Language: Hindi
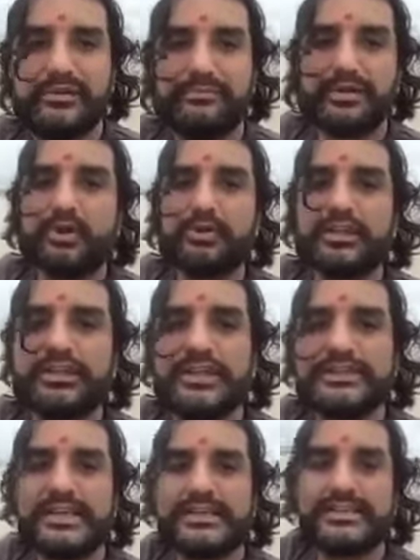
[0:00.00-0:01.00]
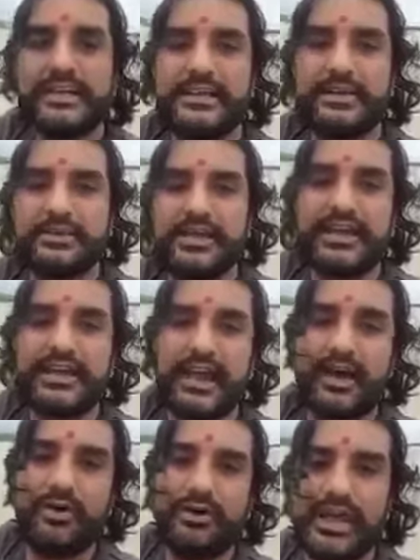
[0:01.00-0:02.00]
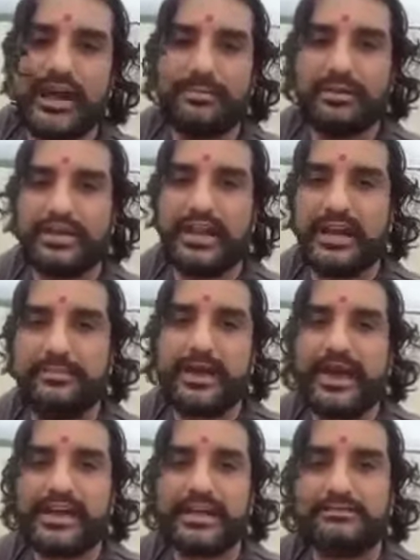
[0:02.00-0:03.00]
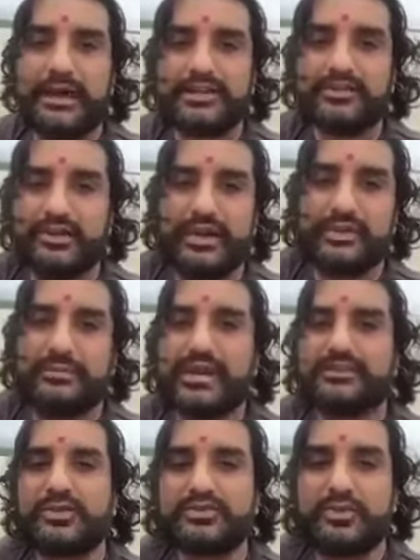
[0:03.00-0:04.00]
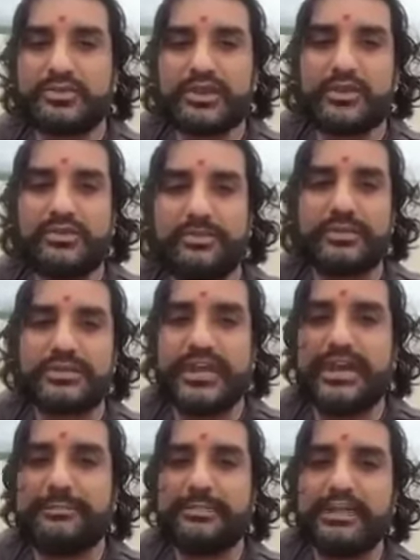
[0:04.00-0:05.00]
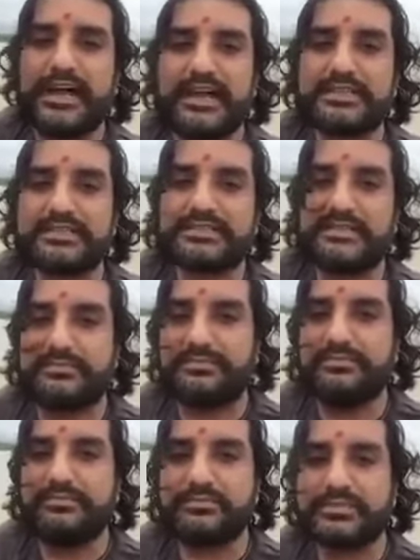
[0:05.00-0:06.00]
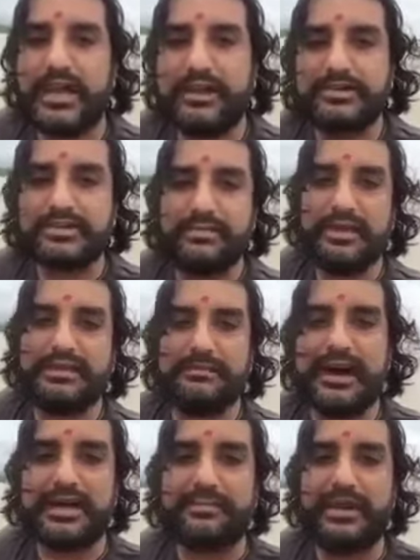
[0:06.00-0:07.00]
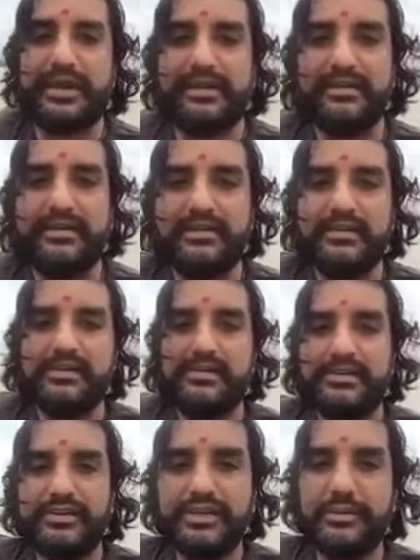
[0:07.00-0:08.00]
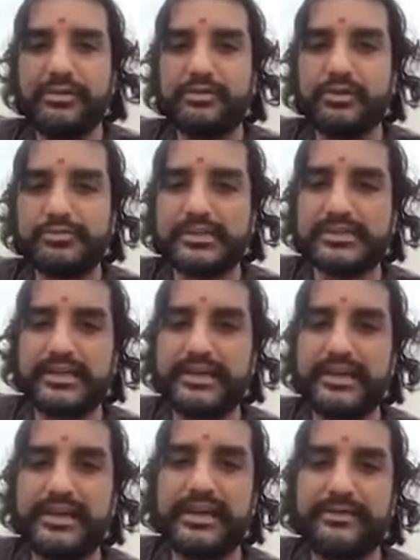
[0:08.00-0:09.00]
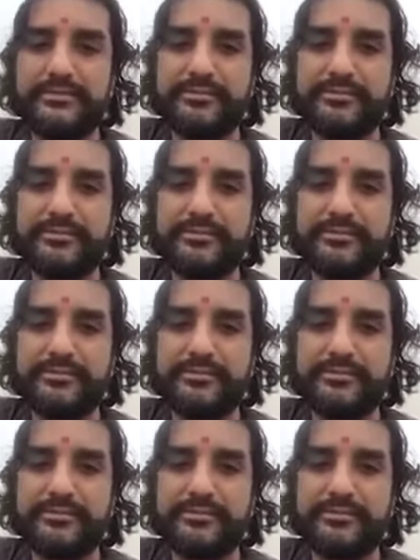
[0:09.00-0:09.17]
मैं दो तीन दिन से इस नदी को देख रहा हूँ और यहाँ पर किनारे पे आके इस बात को एक बात को सोच रहा हूँ जो पिछले पंद्रह सालों से मेरे दिमाग में नियमित रूप से चल रही है